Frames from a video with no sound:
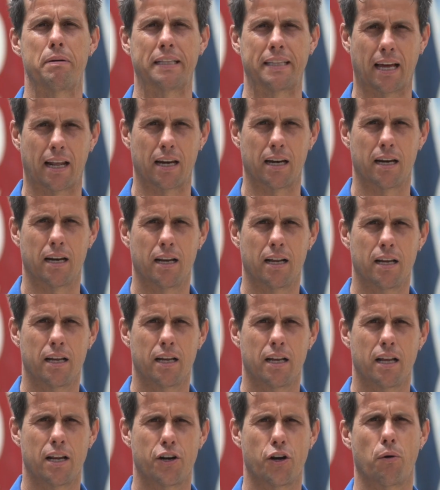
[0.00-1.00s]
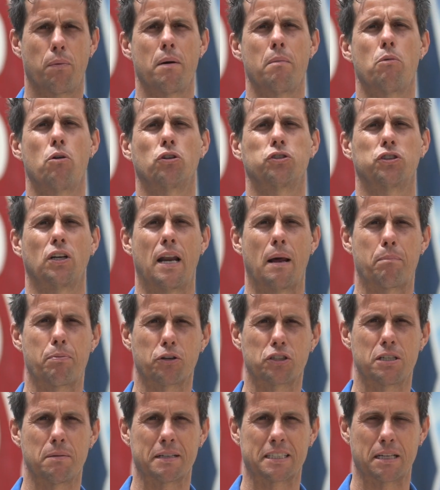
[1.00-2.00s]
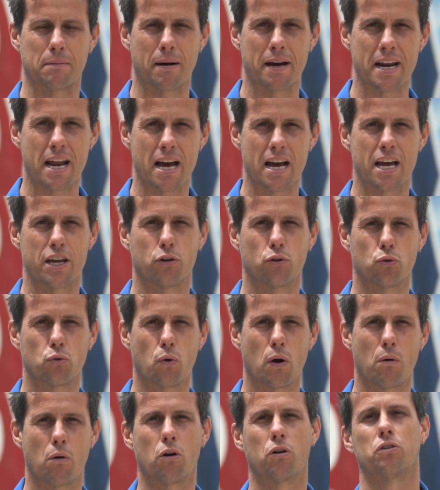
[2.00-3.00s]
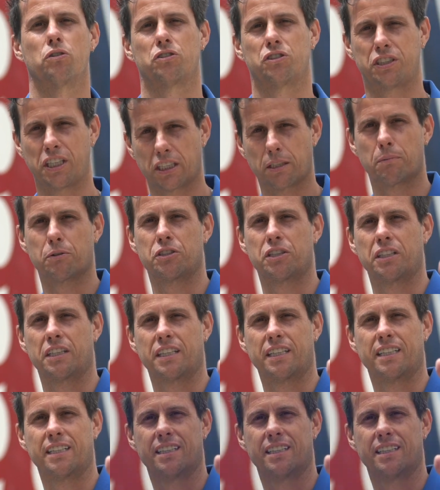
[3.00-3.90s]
Vital. Nos vemos la próxima semana en un nuevo 7%.